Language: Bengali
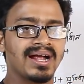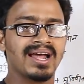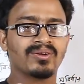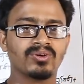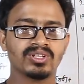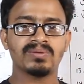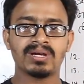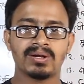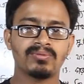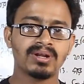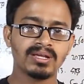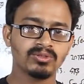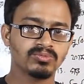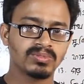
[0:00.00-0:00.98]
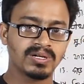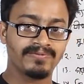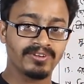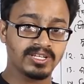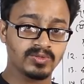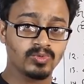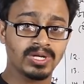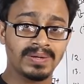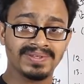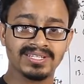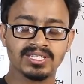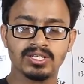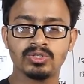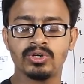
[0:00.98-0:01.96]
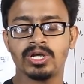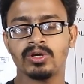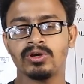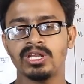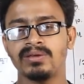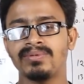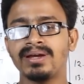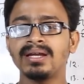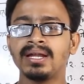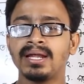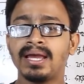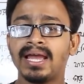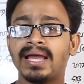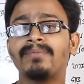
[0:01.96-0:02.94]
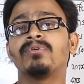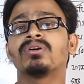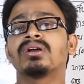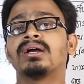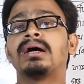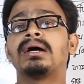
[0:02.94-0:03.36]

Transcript: আর কথা বাড়াবো না তোমরা ফেসবুকে আমাদের সাথে জয়েন হয়ে নিবা এবং